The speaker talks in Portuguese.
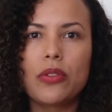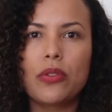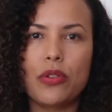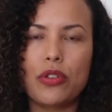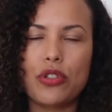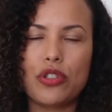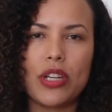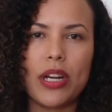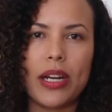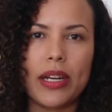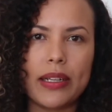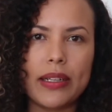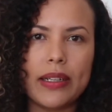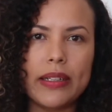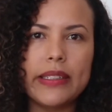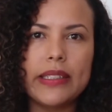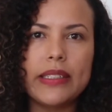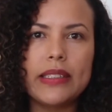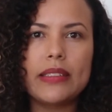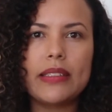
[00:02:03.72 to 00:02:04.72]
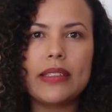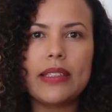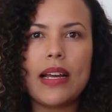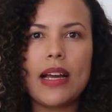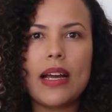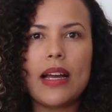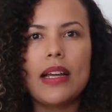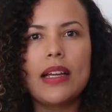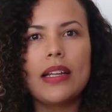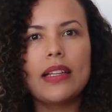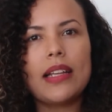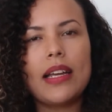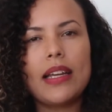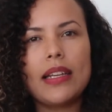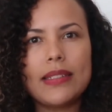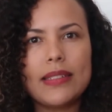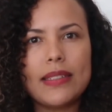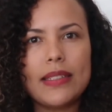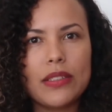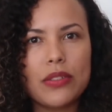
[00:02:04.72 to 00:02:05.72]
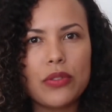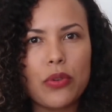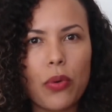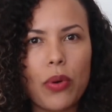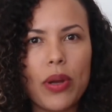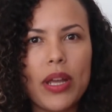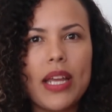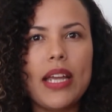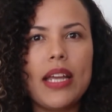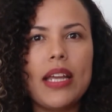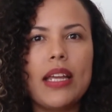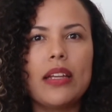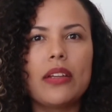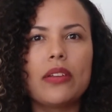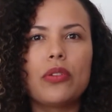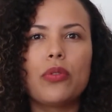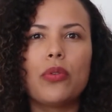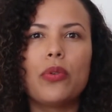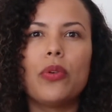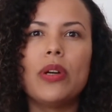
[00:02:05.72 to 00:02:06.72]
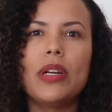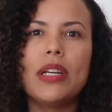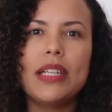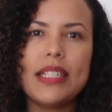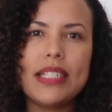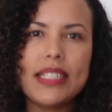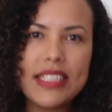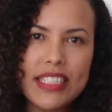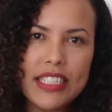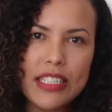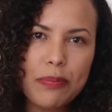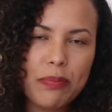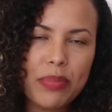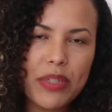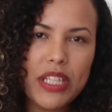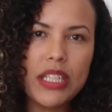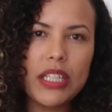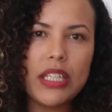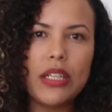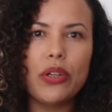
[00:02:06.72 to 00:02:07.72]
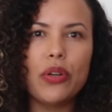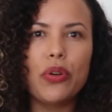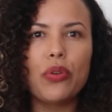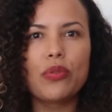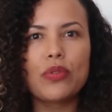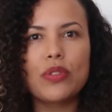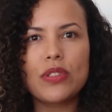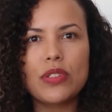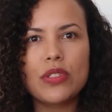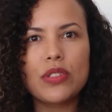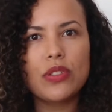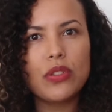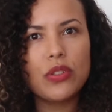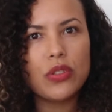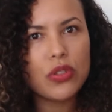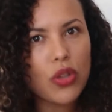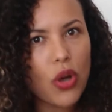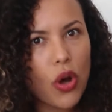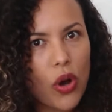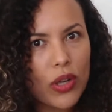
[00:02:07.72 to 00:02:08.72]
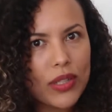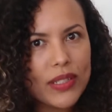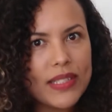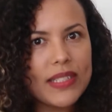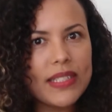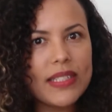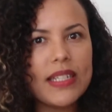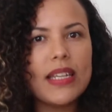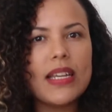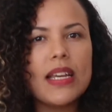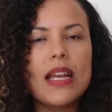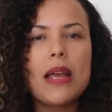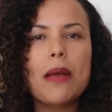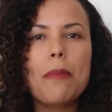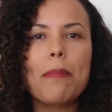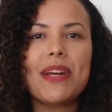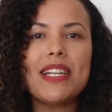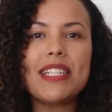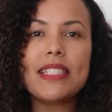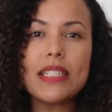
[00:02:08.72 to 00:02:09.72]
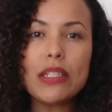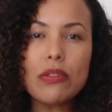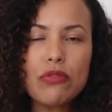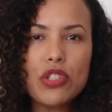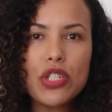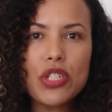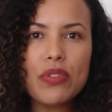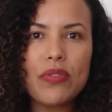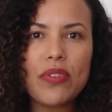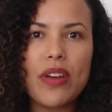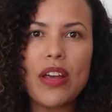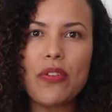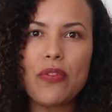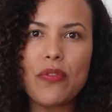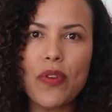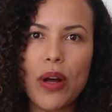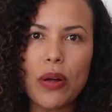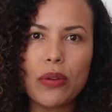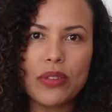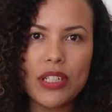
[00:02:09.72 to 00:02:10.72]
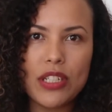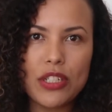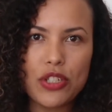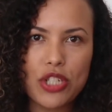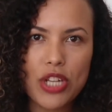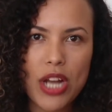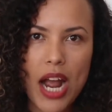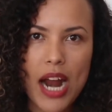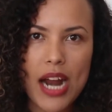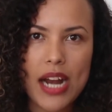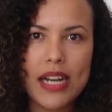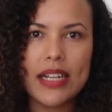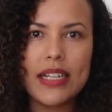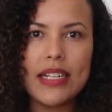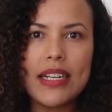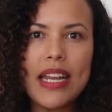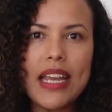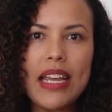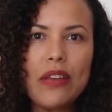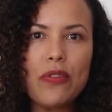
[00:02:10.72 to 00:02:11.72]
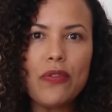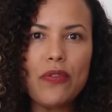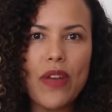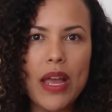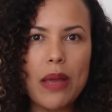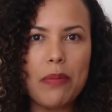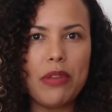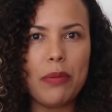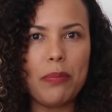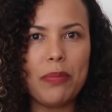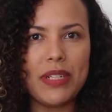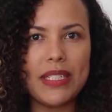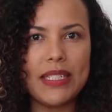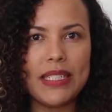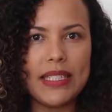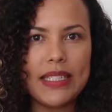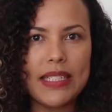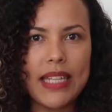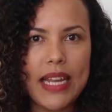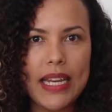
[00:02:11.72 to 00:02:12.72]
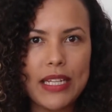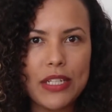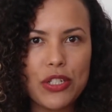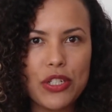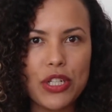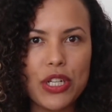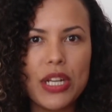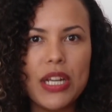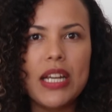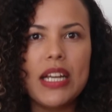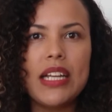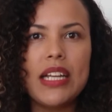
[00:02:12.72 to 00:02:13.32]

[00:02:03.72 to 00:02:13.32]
dor de garganta, nariz escorrendo, espirros, tosse, mas não tiver falta de ar nem febre persistente,